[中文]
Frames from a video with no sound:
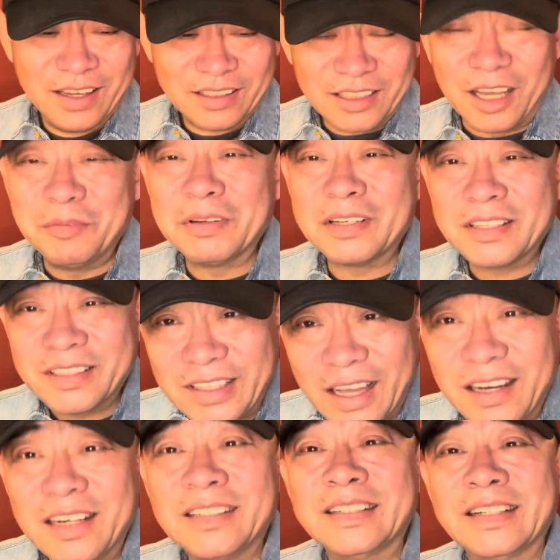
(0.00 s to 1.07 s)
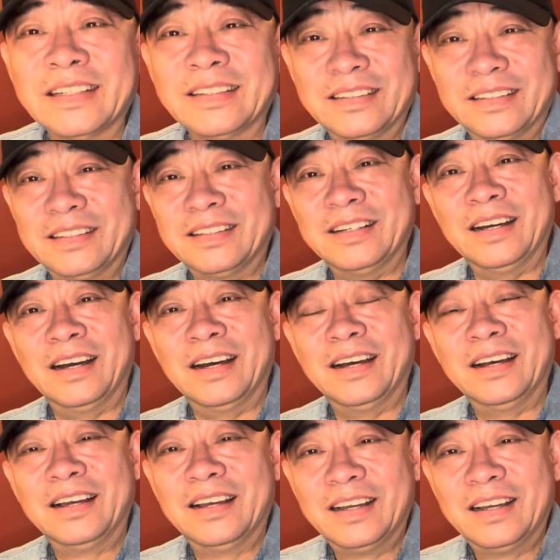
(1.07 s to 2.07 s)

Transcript: 他们三个人啊，